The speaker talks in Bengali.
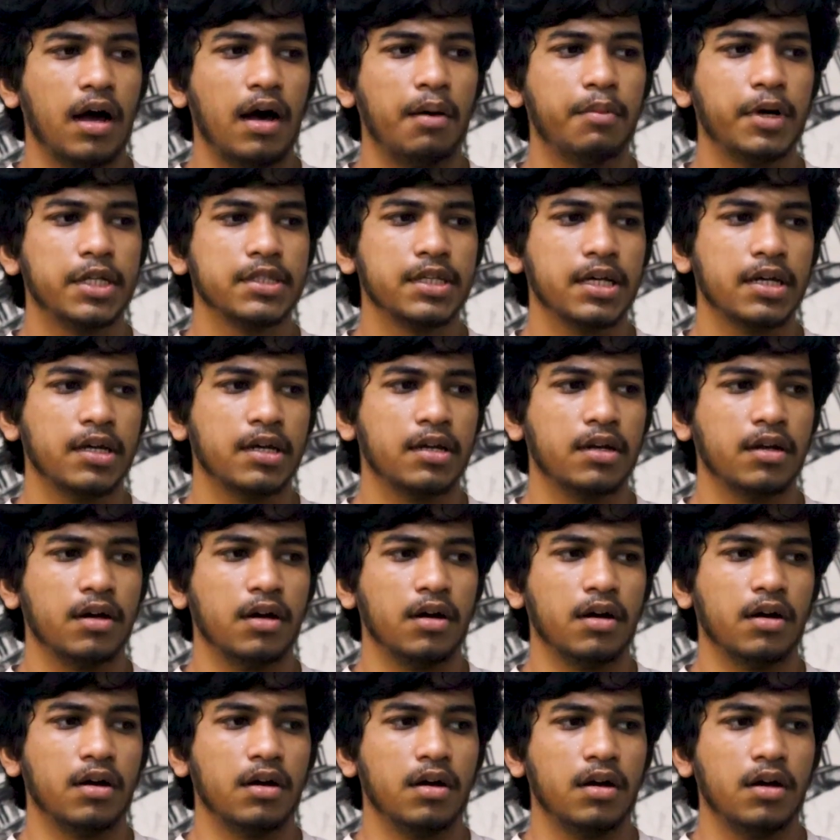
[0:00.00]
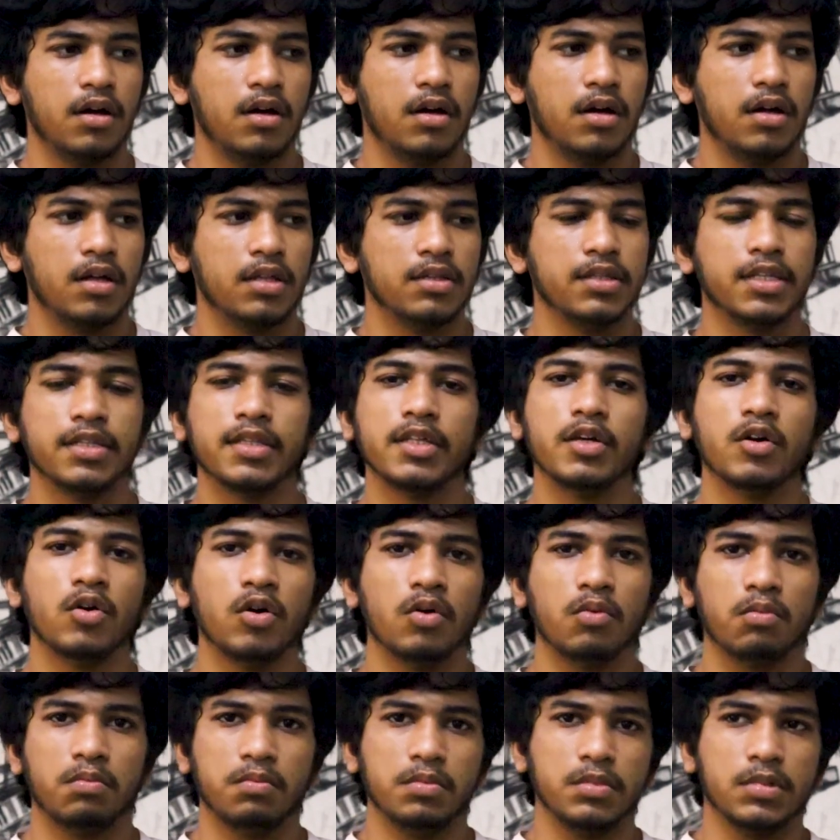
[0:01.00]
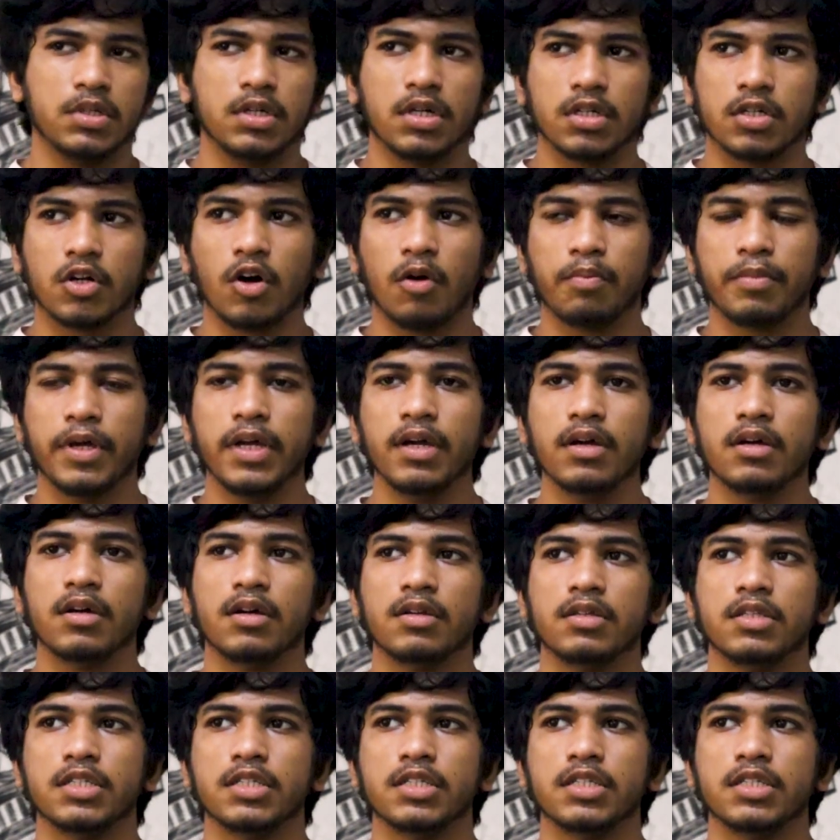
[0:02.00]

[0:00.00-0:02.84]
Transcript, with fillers: আমাদের দ্বিতীয় টপিক